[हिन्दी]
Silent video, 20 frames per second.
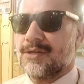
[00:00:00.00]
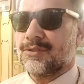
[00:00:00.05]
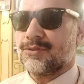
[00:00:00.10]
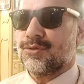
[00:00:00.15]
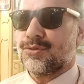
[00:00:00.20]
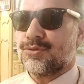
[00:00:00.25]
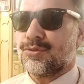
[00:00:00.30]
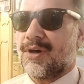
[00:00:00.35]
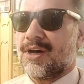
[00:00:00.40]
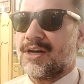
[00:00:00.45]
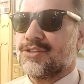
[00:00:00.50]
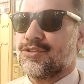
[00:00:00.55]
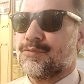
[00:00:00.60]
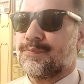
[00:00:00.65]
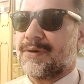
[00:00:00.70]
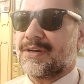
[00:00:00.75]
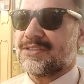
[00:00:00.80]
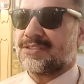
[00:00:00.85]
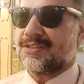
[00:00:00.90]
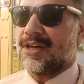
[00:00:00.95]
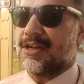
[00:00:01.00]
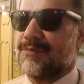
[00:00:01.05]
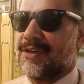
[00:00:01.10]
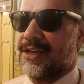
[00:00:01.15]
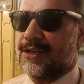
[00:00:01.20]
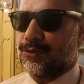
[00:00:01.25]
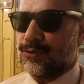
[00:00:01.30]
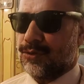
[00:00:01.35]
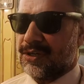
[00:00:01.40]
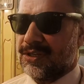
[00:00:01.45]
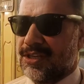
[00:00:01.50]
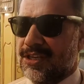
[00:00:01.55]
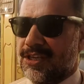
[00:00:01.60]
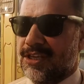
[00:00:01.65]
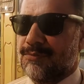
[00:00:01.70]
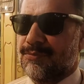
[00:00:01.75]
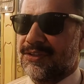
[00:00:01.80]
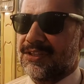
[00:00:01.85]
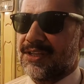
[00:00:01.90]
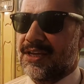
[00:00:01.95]
दोस्तों आज जो पाकिस्तान में एक तोला की
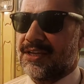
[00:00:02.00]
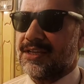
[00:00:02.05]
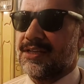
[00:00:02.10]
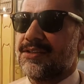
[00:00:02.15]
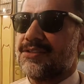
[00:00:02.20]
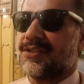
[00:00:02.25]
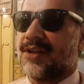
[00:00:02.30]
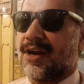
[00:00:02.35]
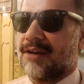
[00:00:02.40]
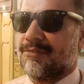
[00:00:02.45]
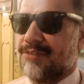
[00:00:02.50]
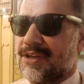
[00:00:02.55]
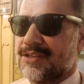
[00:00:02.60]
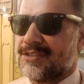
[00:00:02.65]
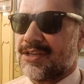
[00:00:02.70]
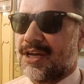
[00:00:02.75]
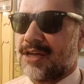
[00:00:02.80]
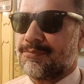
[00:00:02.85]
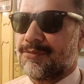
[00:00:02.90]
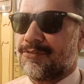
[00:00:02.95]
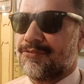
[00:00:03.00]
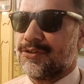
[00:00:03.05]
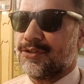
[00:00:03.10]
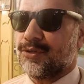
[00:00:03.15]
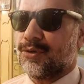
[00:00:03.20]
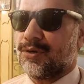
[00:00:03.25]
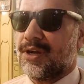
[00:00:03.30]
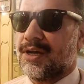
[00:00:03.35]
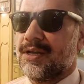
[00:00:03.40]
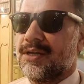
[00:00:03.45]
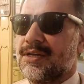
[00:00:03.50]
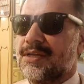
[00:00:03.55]
कीमत आएगी तिरानवे हज़ार रुपये फी तोला